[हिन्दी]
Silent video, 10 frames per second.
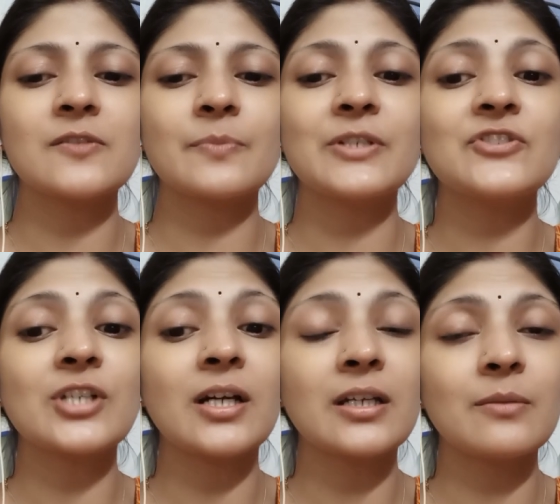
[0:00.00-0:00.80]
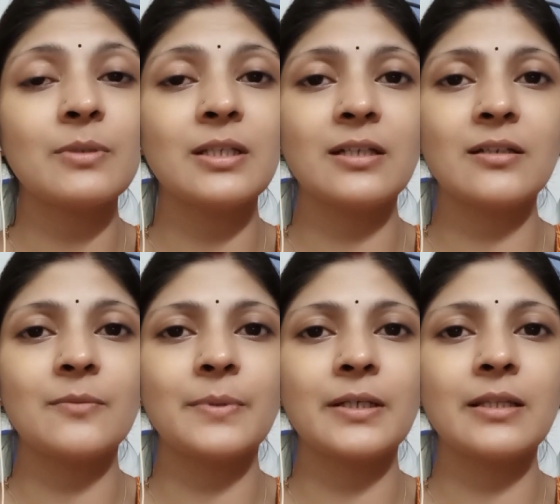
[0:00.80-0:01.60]
स्पेंड चाह के भी नहीं कर
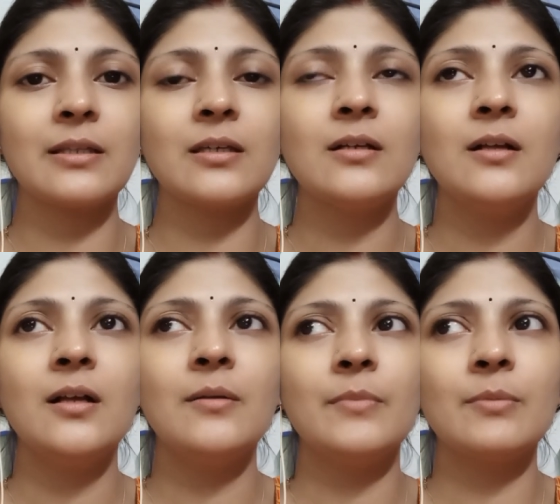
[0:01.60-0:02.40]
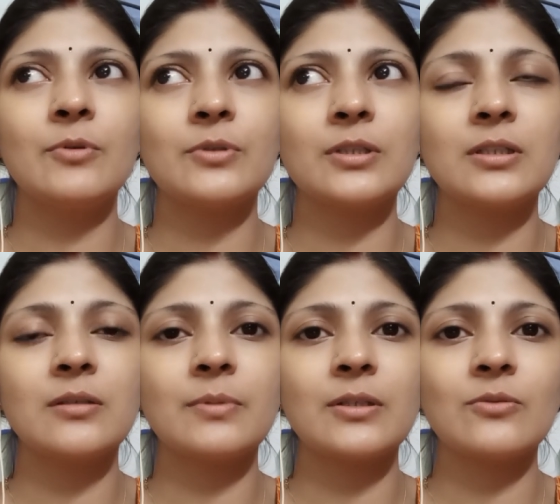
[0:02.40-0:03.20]
पा रही थी मैं बोलती थी कि
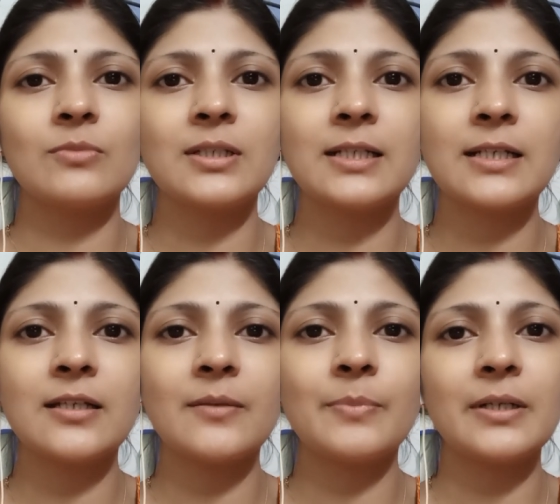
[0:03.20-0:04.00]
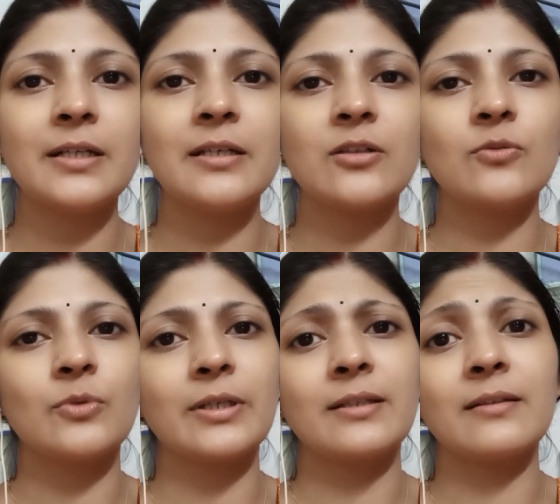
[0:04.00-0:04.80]
बेटा तुमने लिख लिया पढ़ लिया तो वो
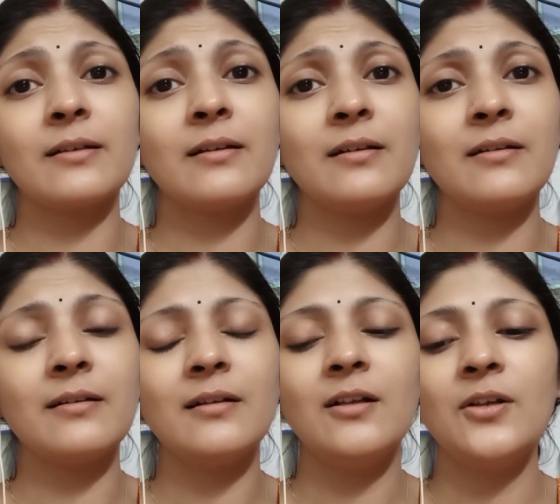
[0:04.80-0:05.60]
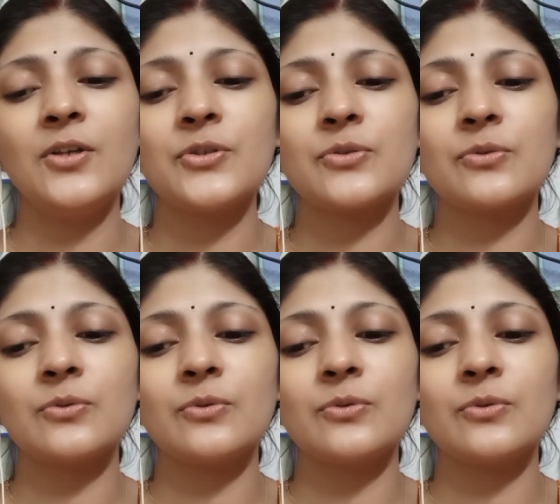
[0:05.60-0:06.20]
कहता था हाँ सो